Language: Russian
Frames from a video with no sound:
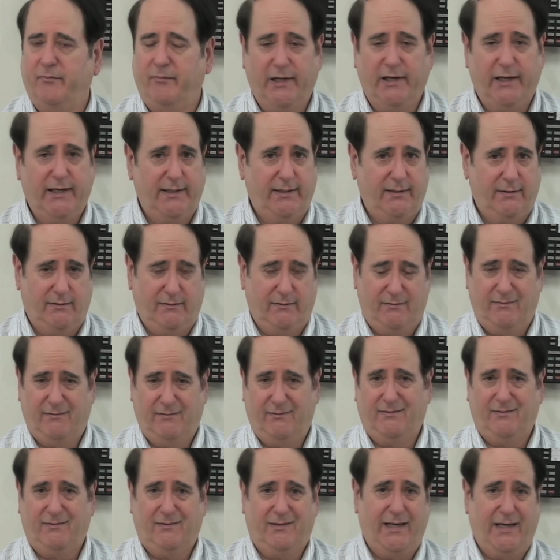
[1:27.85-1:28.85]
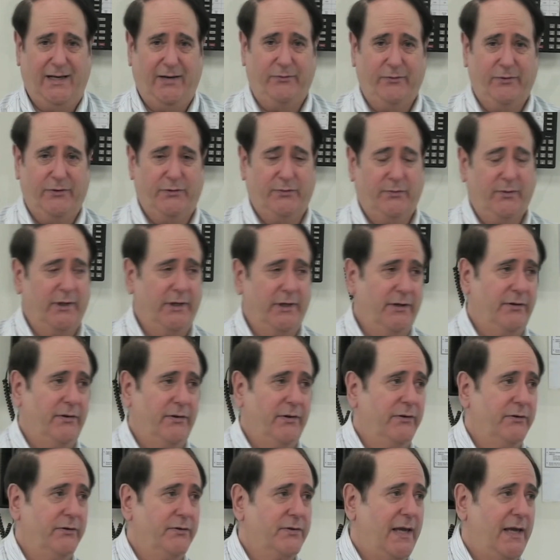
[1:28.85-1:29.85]
чтобы закончить все эти
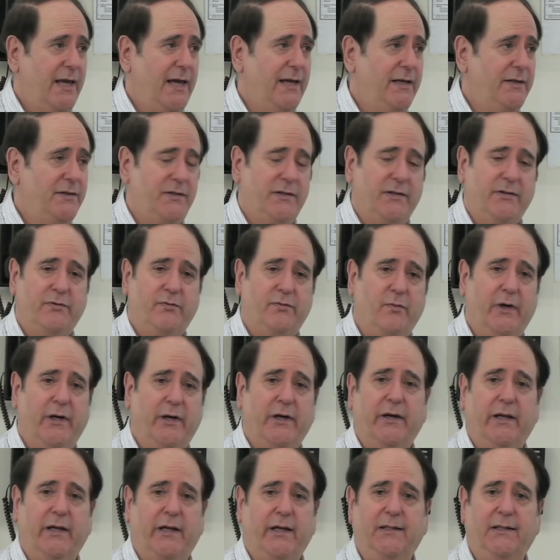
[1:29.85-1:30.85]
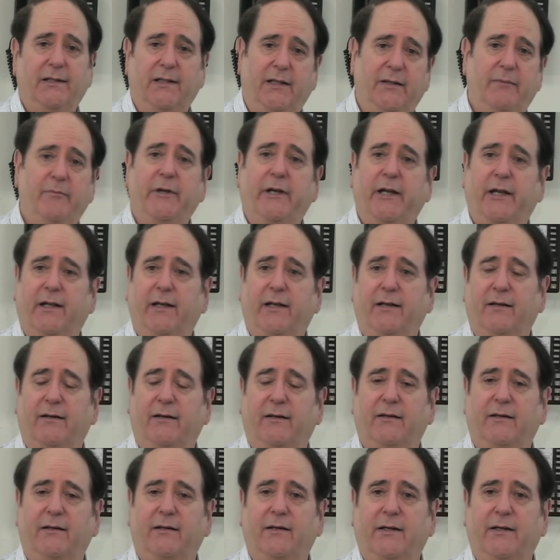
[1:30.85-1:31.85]
мучения, но это был один из тех случаев,
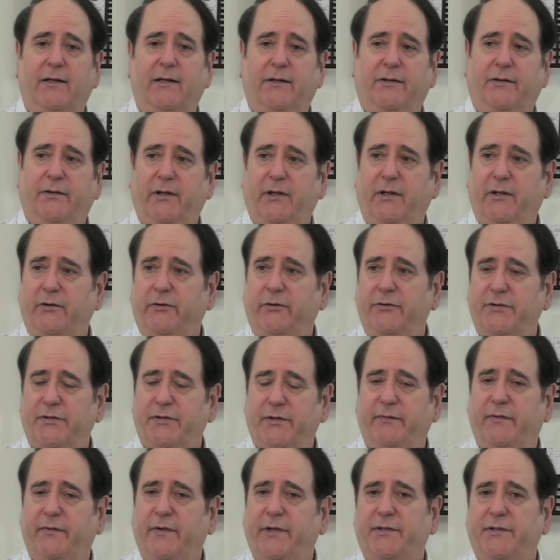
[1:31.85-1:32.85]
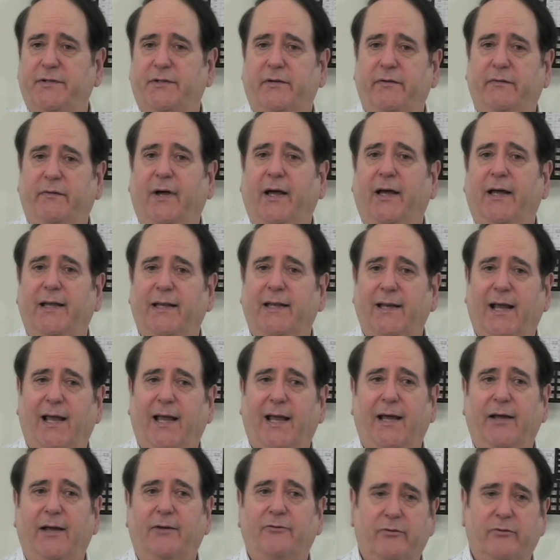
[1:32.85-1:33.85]
когда он сознательно
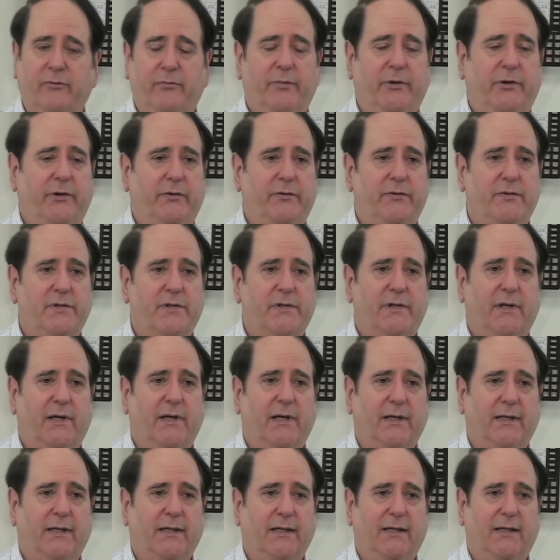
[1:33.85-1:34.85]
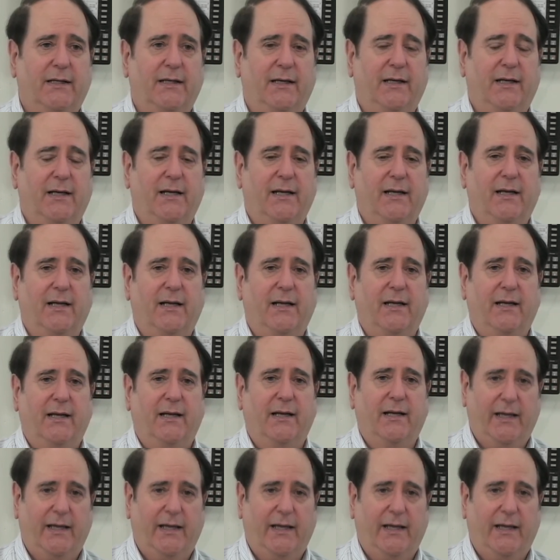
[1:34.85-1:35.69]
ограничил использование своих божественных